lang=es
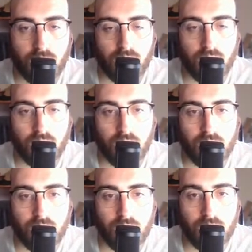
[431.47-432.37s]

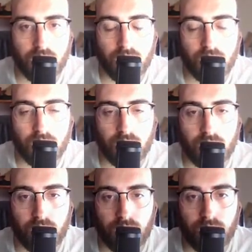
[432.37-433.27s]

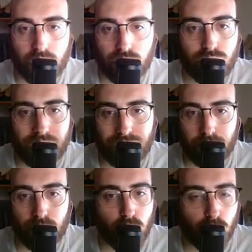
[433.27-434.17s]
Eh, es,
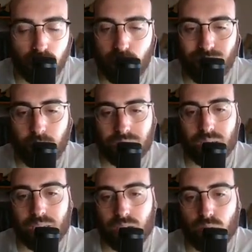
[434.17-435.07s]
muchísimo más
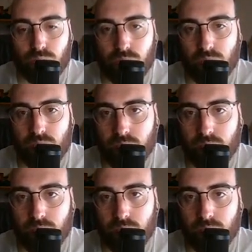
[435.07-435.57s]
alta que Luffy.